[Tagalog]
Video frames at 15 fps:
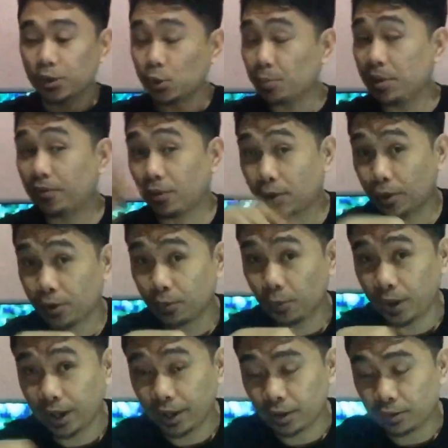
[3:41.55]
So, before
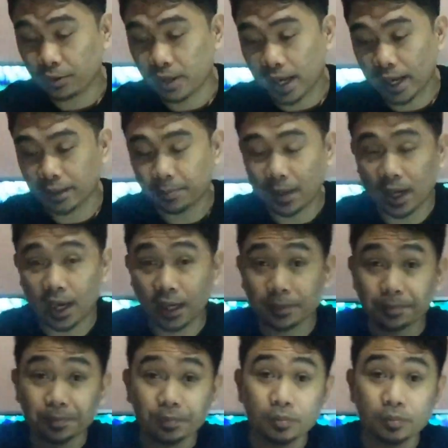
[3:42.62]
we do that pala,